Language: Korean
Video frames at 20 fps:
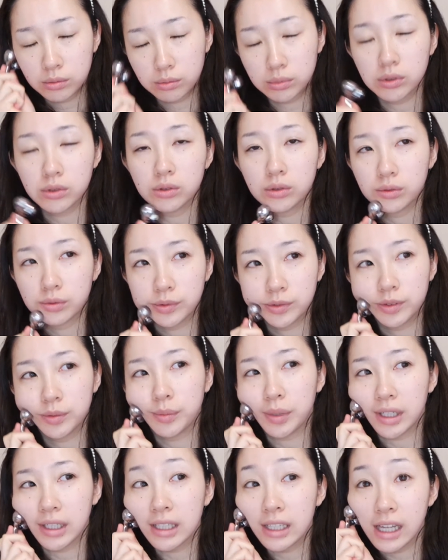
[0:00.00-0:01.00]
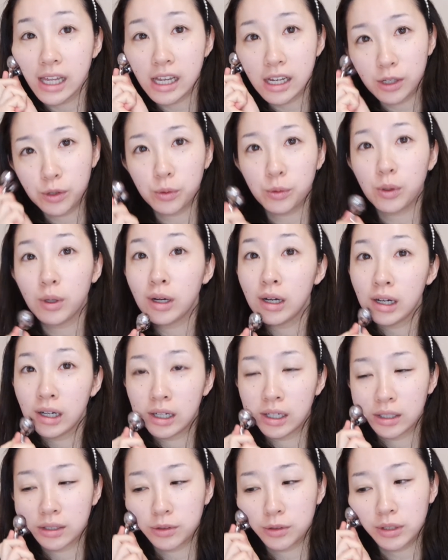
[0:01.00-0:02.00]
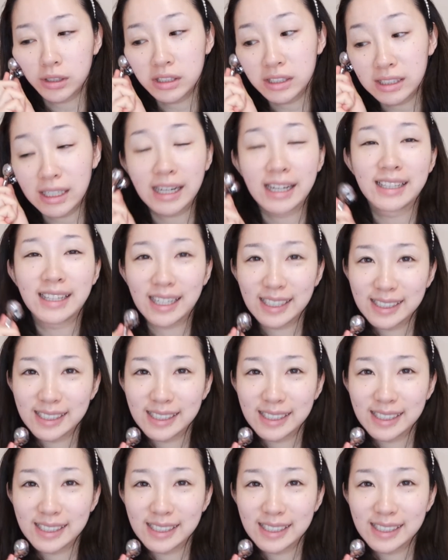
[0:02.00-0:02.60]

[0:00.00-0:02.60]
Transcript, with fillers: 물론 매일 해야 효과가 확실하게